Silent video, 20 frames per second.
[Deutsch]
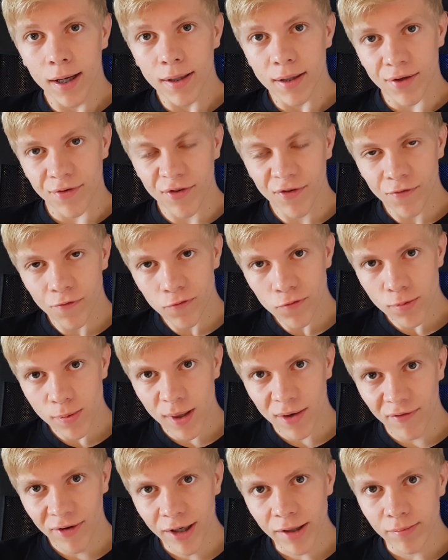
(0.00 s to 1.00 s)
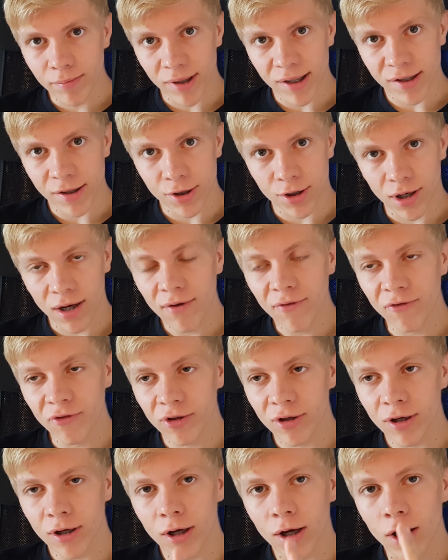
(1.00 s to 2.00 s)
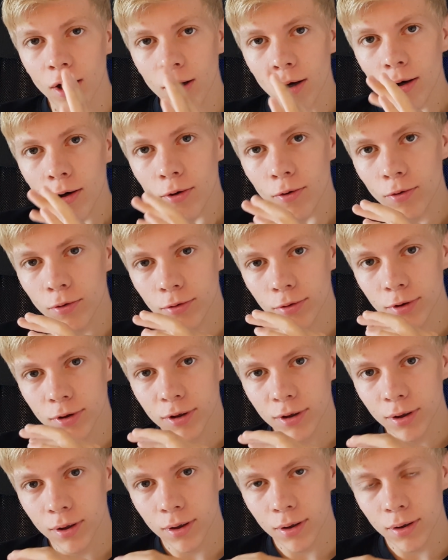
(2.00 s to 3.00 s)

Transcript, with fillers: der FIFA-Fußball-Weltmeisterschaft und